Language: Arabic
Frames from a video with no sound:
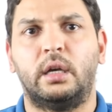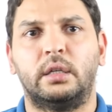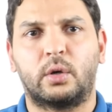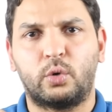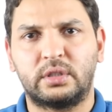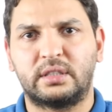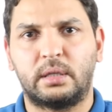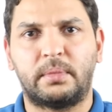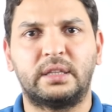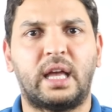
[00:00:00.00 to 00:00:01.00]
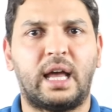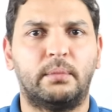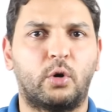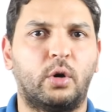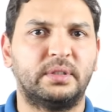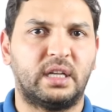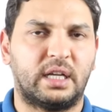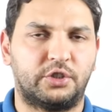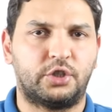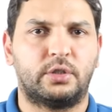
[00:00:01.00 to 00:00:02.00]
هي قدره الماده على مقاومه
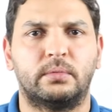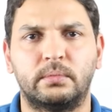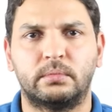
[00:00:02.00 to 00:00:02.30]
الخدش